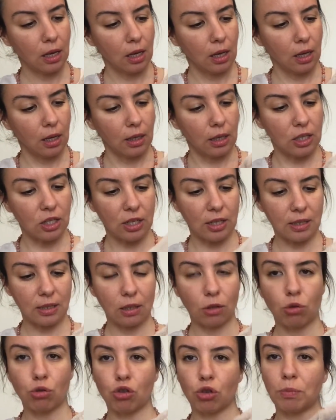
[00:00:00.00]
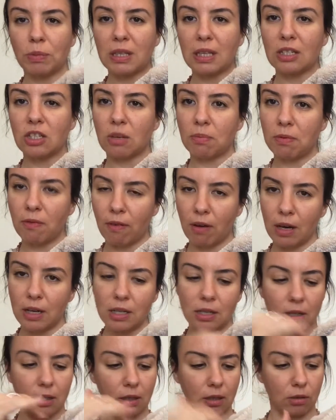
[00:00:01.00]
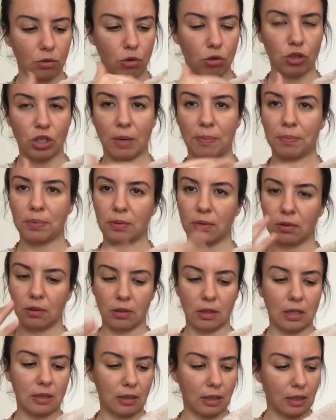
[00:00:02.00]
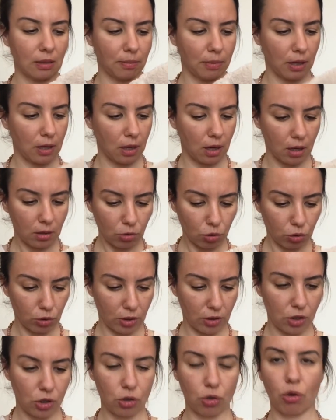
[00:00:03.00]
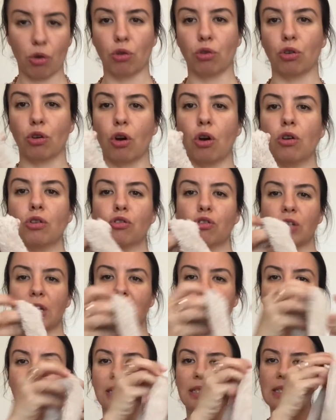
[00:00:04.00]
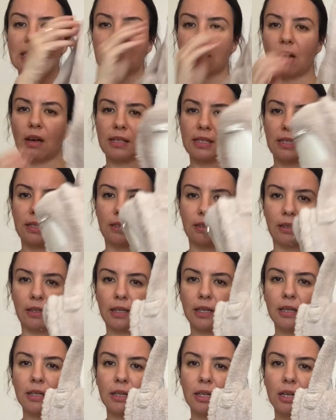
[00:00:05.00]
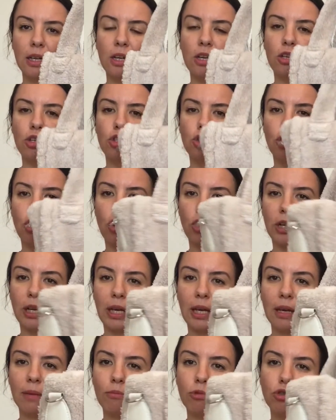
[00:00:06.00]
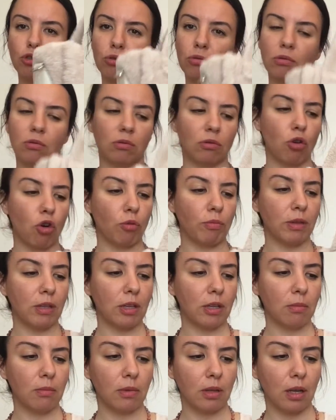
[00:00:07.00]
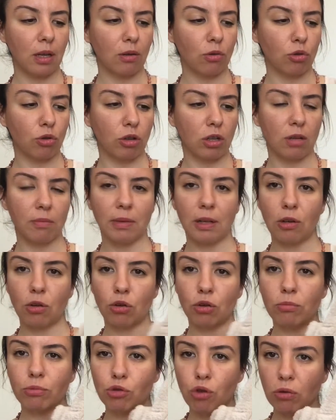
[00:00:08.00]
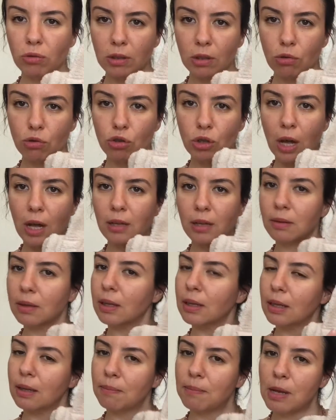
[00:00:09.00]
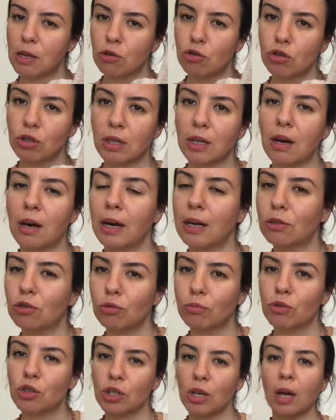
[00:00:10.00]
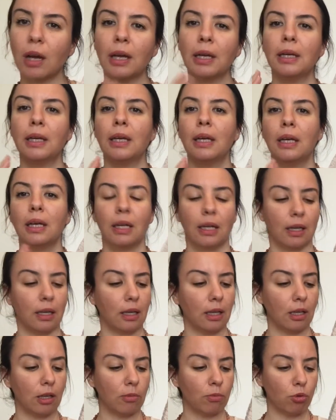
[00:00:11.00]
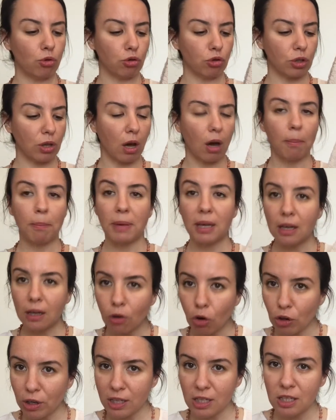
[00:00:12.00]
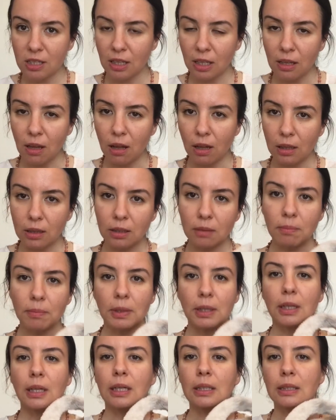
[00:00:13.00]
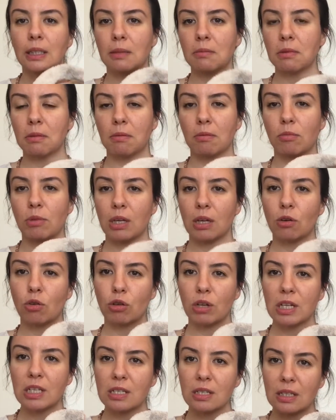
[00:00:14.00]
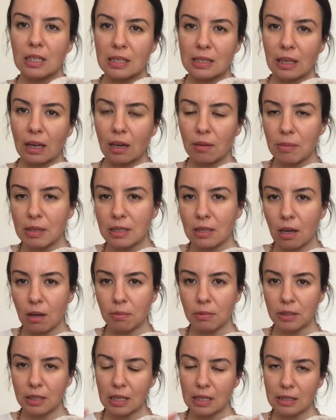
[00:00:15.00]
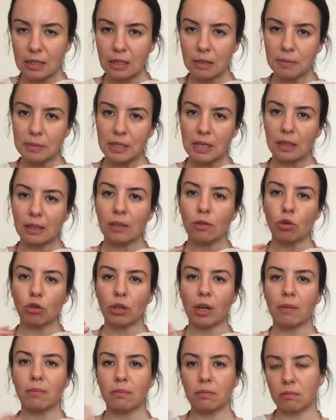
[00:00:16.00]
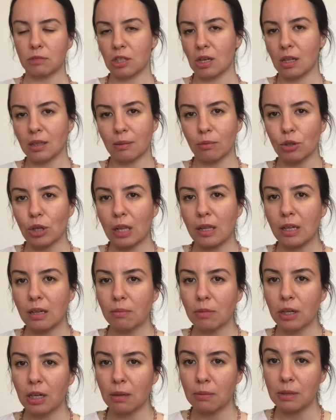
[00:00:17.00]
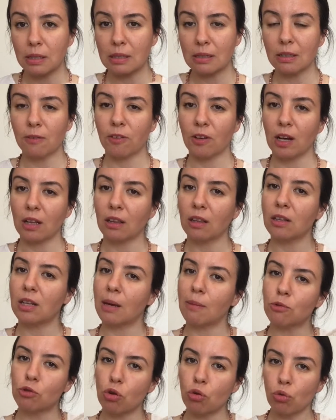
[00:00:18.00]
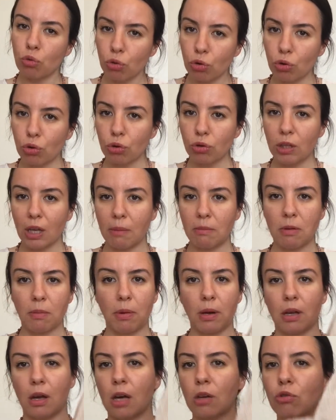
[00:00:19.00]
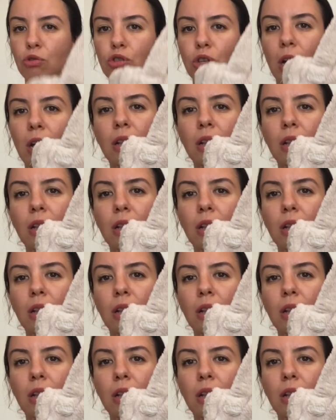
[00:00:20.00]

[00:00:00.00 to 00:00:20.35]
İçerisinde küçük bir de cepi var. Ee, o cep detayı da bayağı kullanışlı oluyor. Şu şekilde kısa askılı. Şöyle. Bütün kombinlerimle kullanabiliyorum. Çok da güzel. Perişu da gayet yumuşak. Ee, bunu da Mia Collection'dan aldım. Dediğim gibi Mia Collection Instagram hesabını yazarım zaten. Oradan çanta modellerine bakabilirsiniz. Fiyatları hem çok uygun hem de bayağı güzel.